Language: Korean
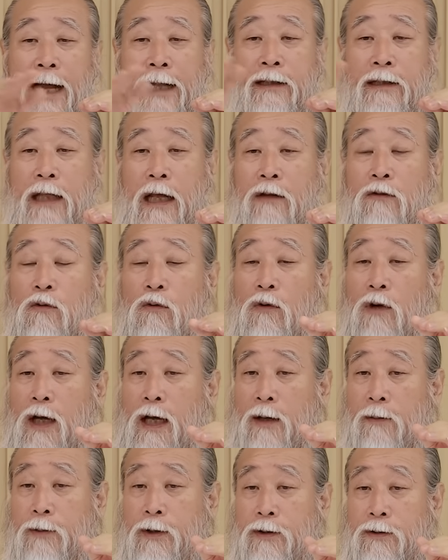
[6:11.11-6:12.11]
안
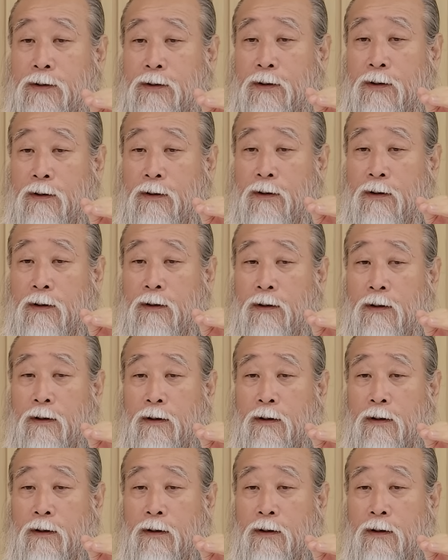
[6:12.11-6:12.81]
되도록 하면서